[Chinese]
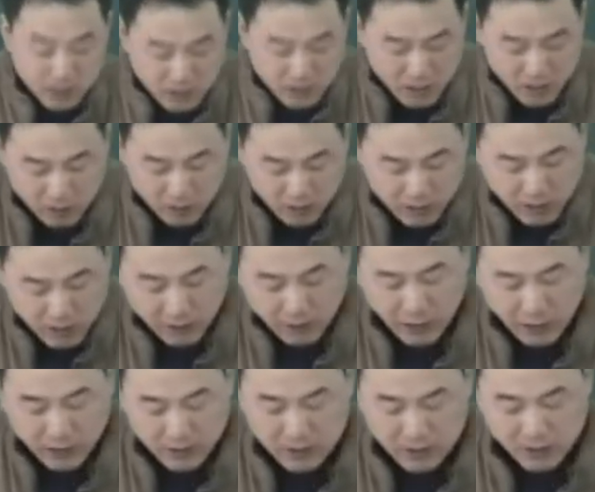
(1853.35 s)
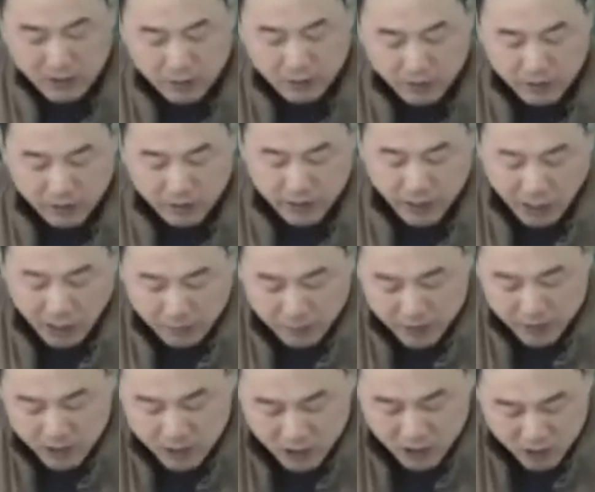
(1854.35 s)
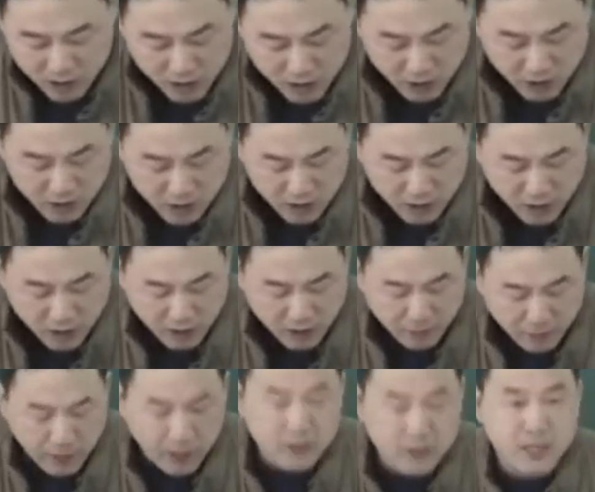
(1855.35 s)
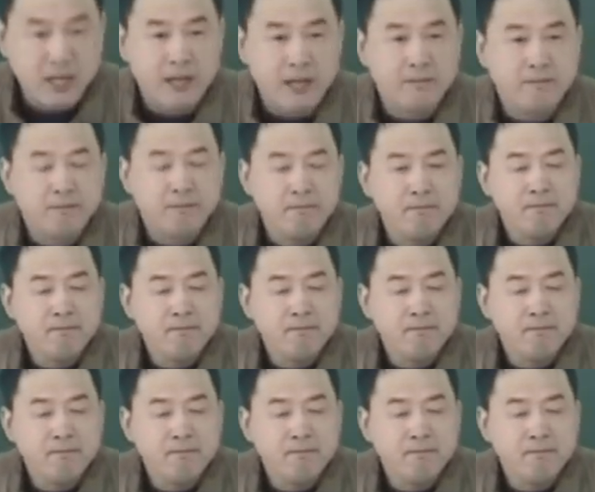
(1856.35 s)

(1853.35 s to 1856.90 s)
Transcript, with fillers: 既有少阳症，又有阳明实热症的一个表现。